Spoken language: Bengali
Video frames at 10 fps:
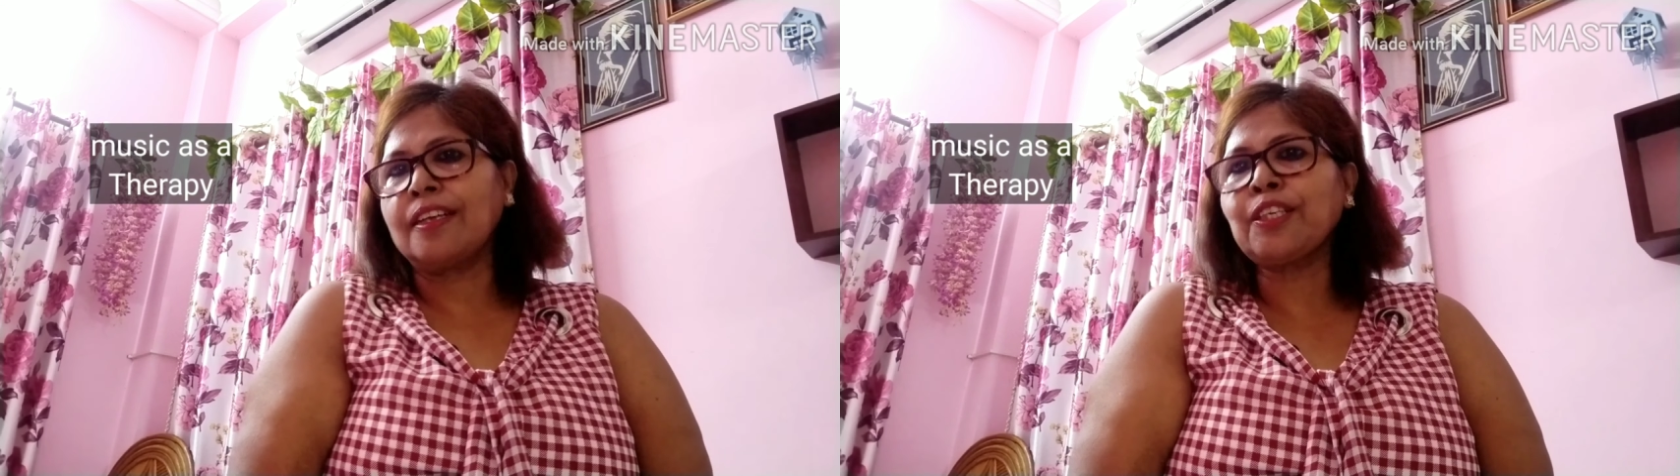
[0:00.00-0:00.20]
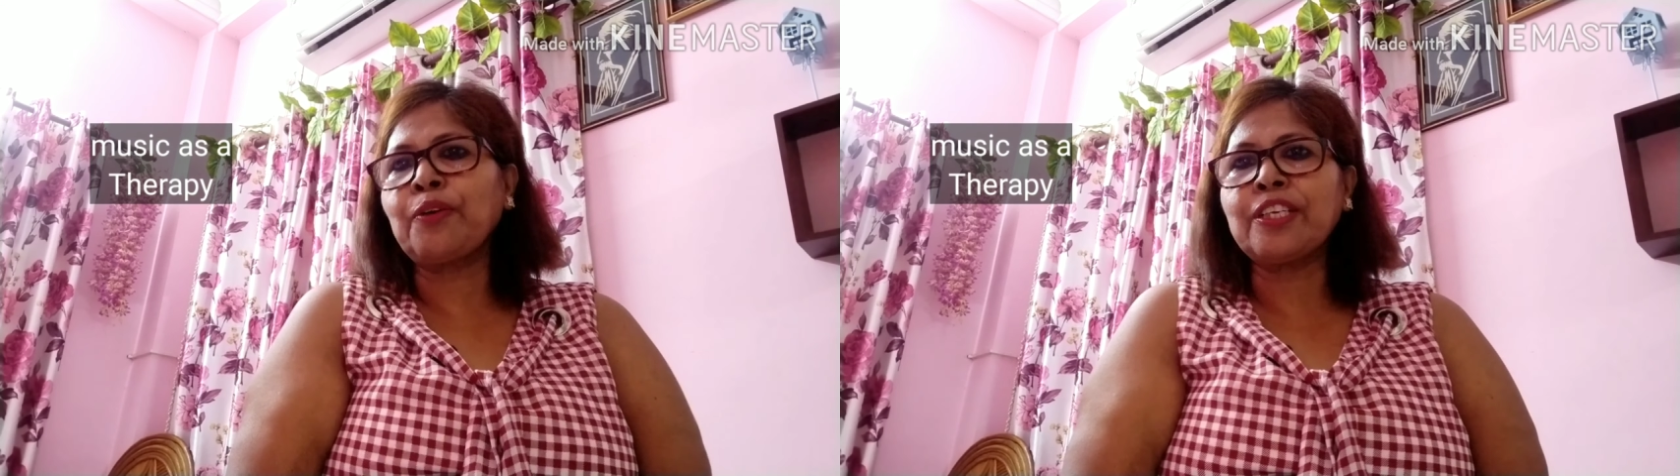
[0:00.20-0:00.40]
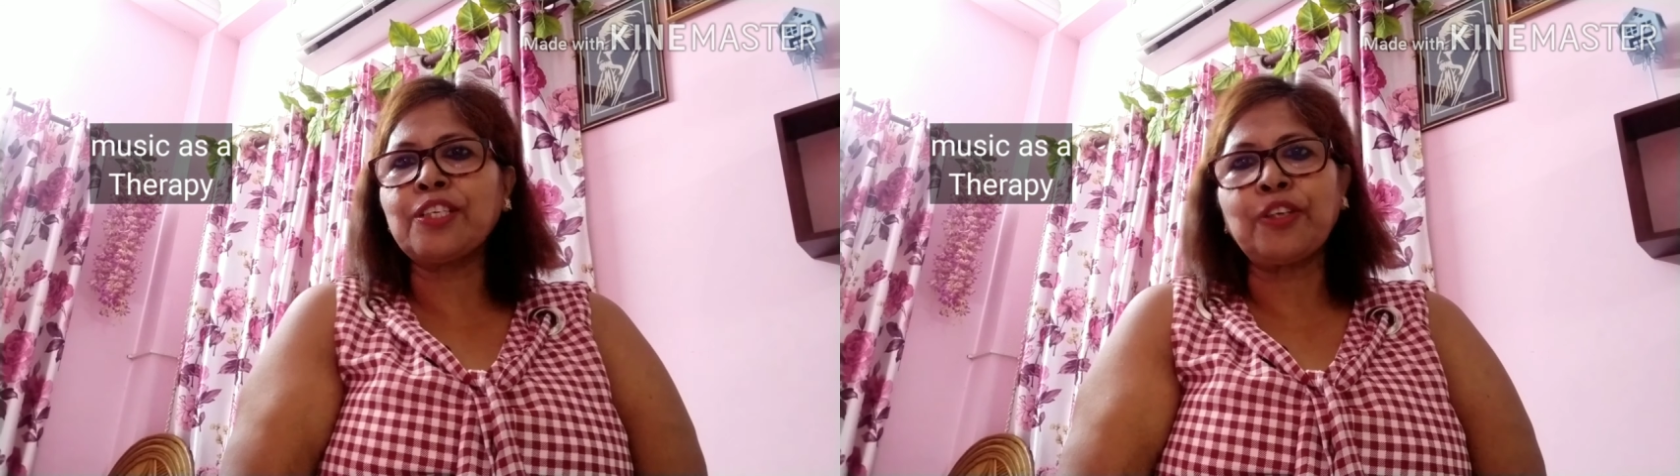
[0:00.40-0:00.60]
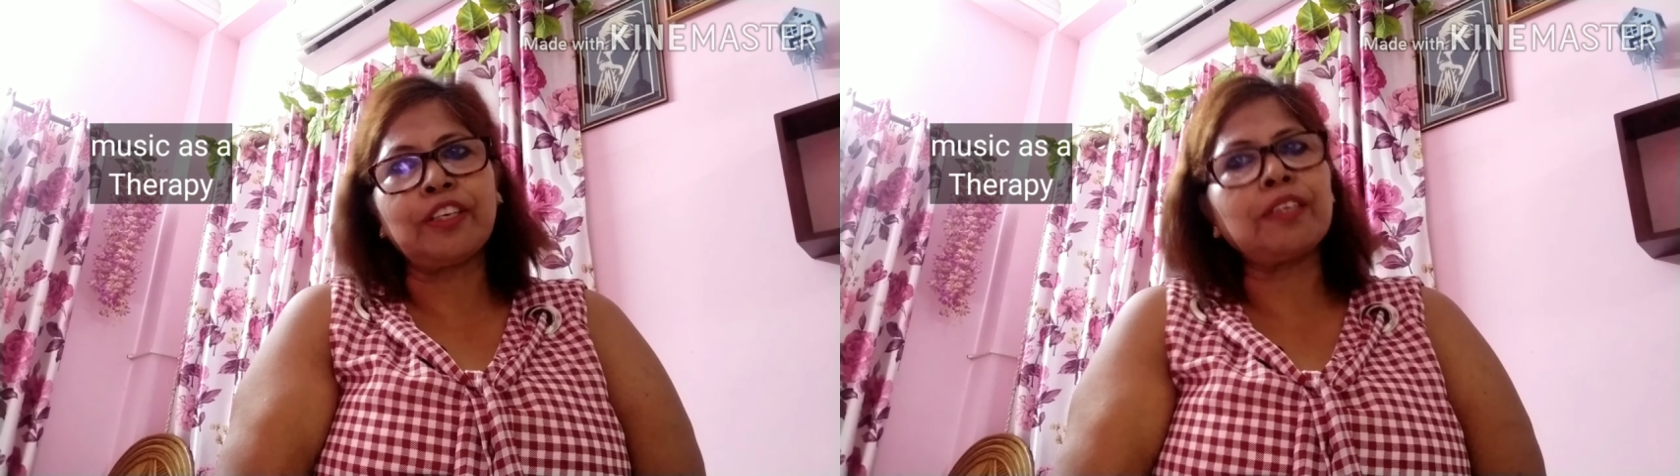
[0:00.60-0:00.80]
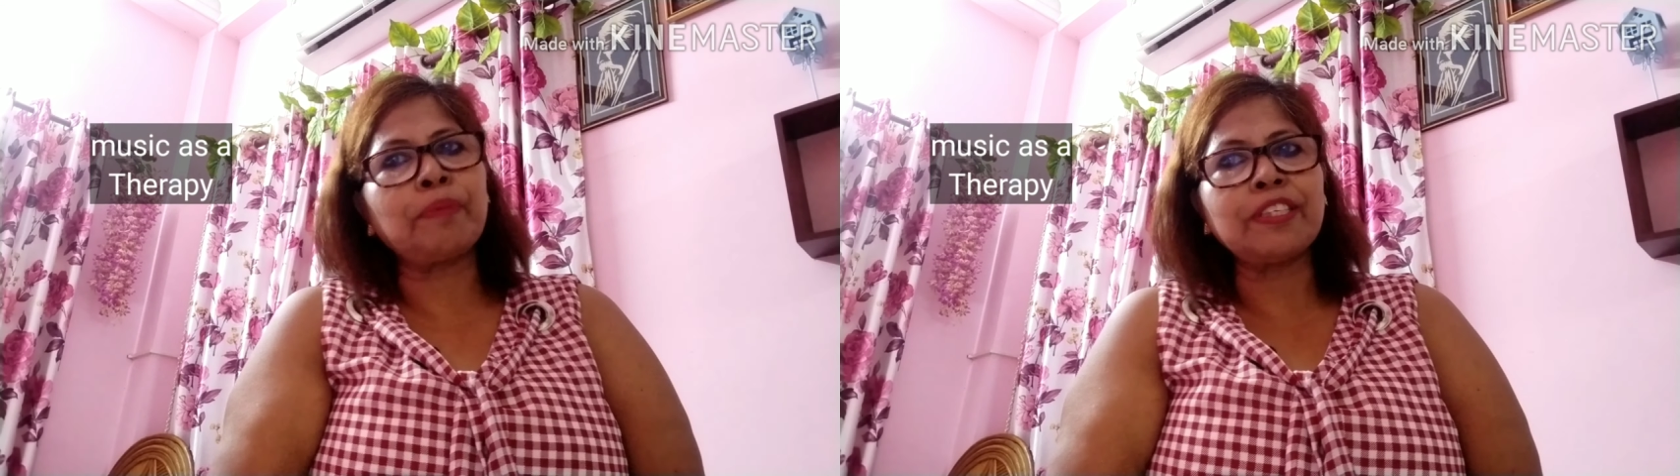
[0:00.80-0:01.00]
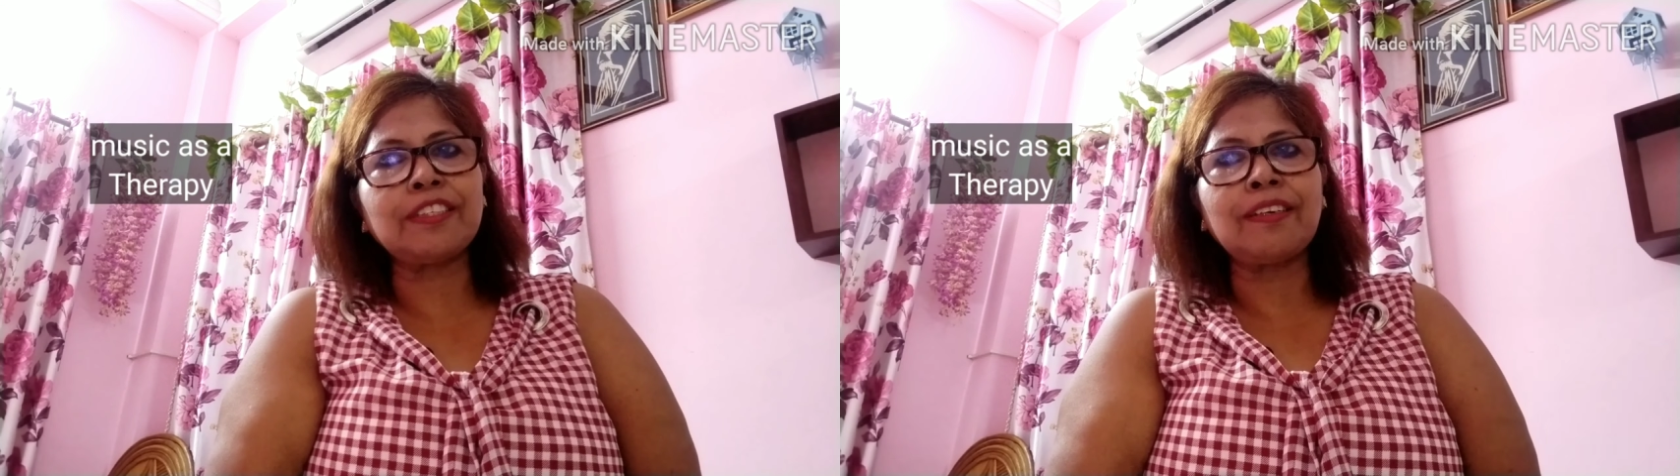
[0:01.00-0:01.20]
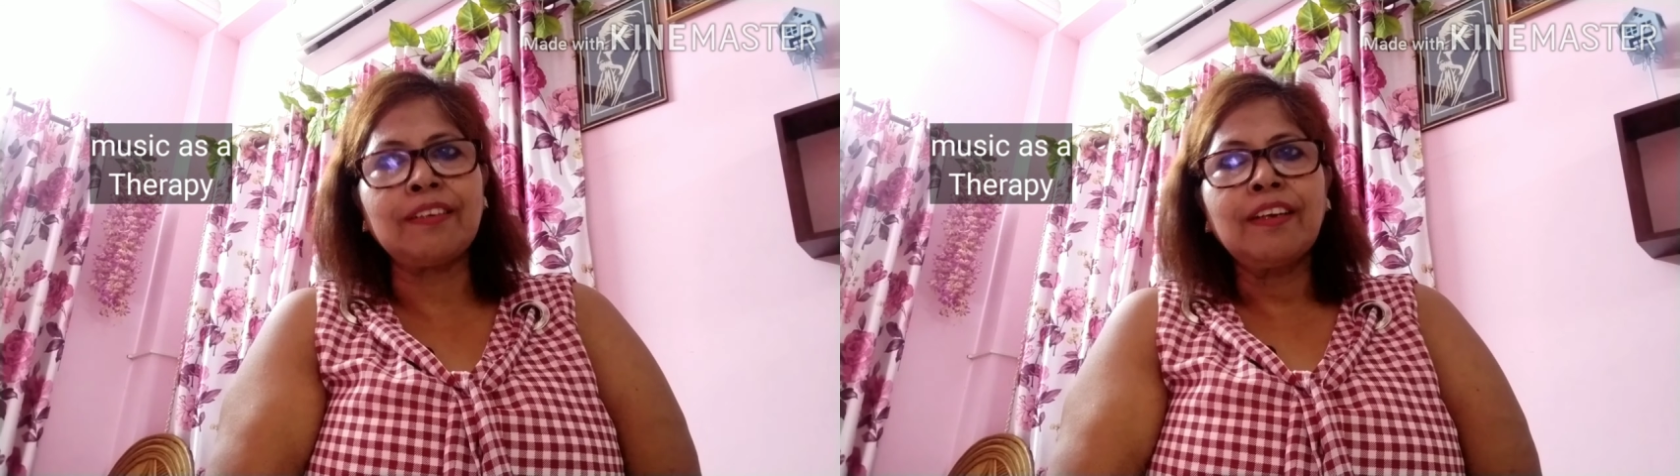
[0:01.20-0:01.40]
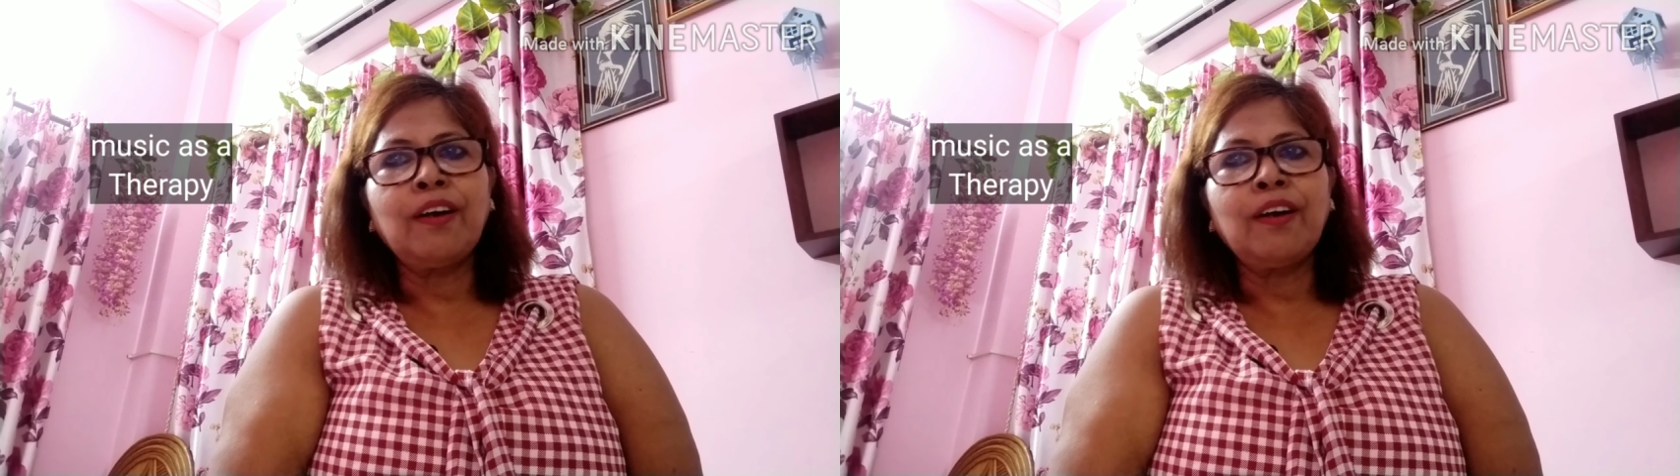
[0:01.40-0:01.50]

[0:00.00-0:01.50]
আশা করি ঈশ্বরের কৃপায় সেটা